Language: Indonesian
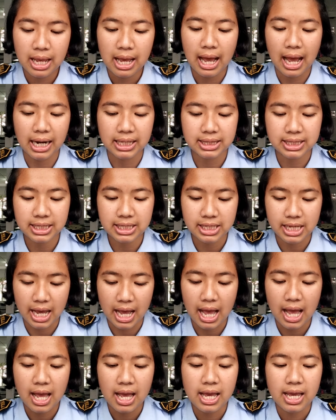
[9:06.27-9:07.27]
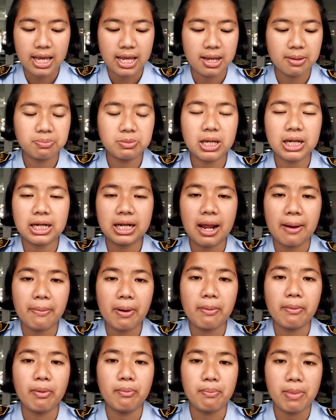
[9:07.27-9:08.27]
Artinya, iptek
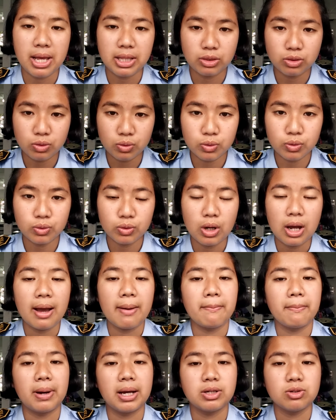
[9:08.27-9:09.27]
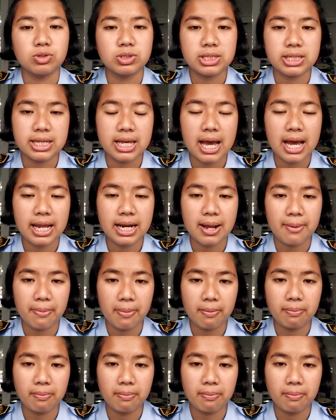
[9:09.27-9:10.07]
dapat membantu manusia